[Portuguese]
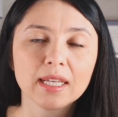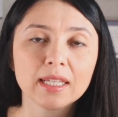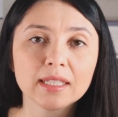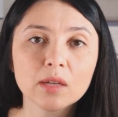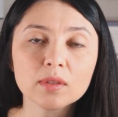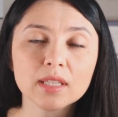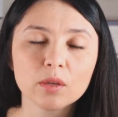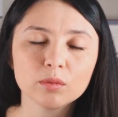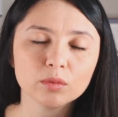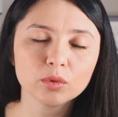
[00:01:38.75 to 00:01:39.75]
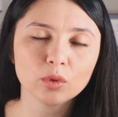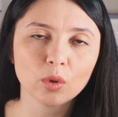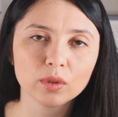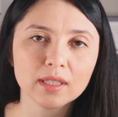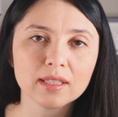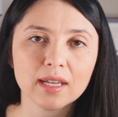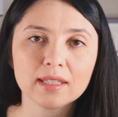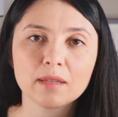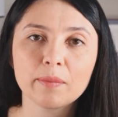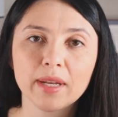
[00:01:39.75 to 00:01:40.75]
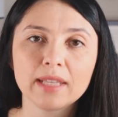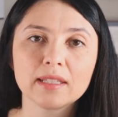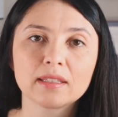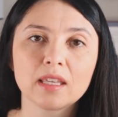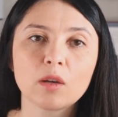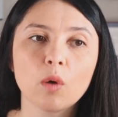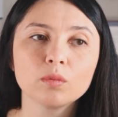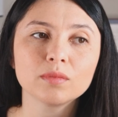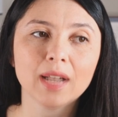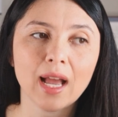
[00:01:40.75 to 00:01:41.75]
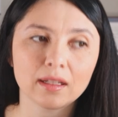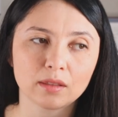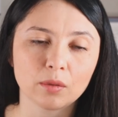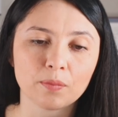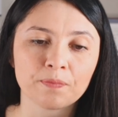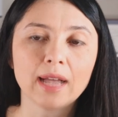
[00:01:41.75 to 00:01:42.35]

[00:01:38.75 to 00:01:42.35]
E não são todas as empresas que contratam.